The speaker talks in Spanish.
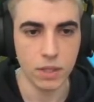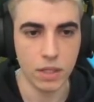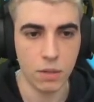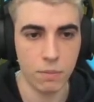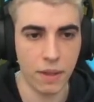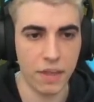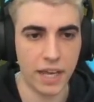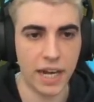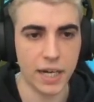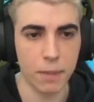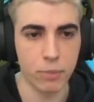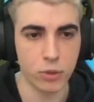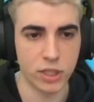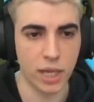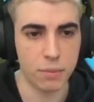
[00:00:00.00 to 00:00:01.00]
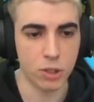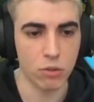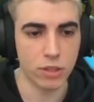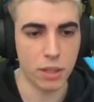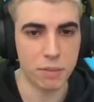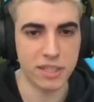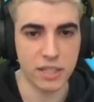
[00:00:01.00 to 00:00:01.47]
Voy a dejar que puse
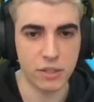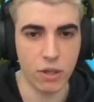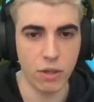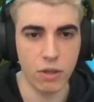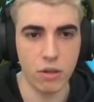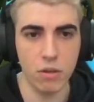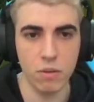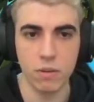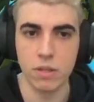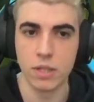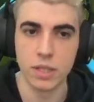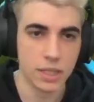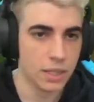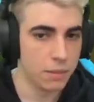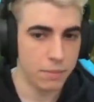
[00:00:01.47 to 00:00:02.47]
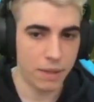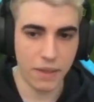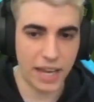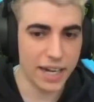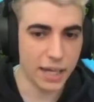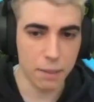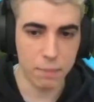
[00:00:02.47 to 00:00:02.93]
absolutamente todo. Voy a
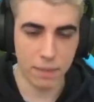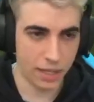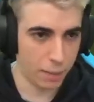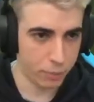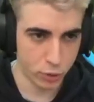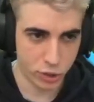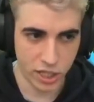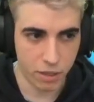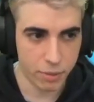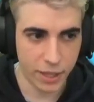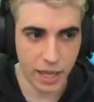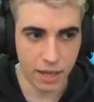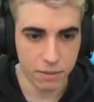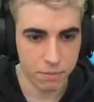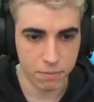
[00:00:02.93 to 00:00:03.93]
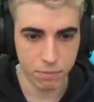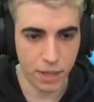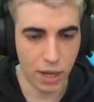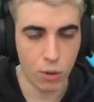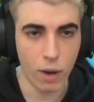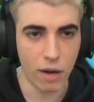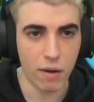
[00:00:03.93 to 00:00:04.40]
dejar que, puse, de verdad Voy
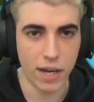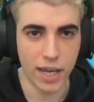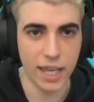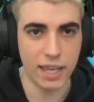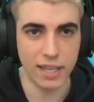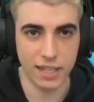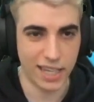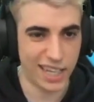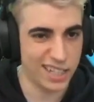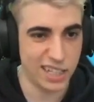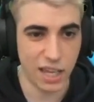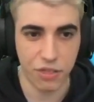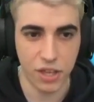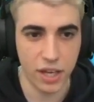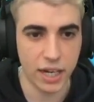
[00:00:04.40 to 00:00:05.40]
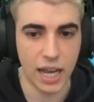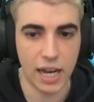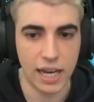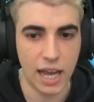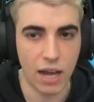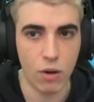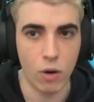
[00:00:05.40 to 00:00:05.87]
a jugarlo aquí, que se acerca
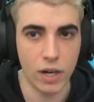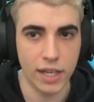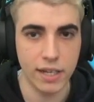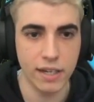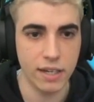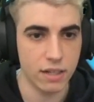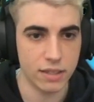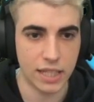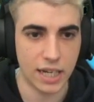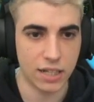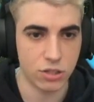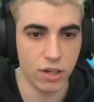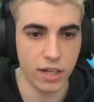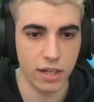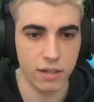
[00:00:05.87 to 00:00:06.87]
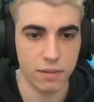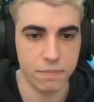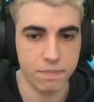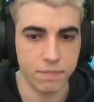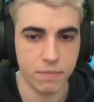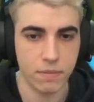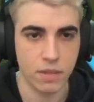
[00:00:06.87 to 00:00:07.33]
Le hago olin tras olin
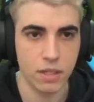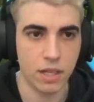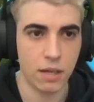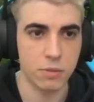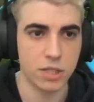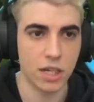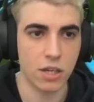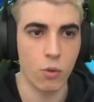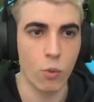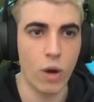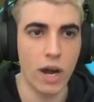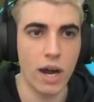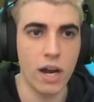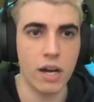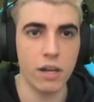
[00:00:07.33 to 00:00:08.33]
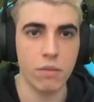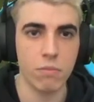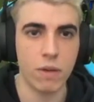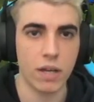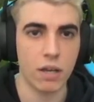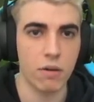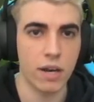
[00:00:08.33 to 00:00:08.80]
Dejamos aquí un guard,
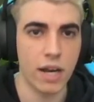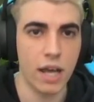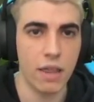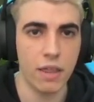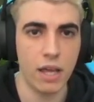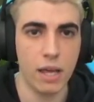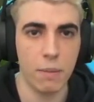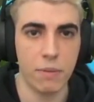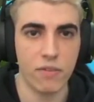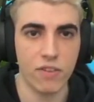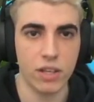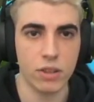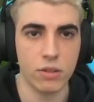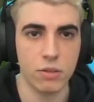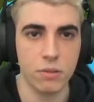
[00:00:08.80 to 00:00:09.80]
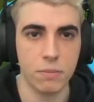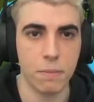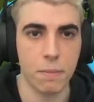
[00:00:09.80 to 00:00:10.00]
que no hay nada, perfecto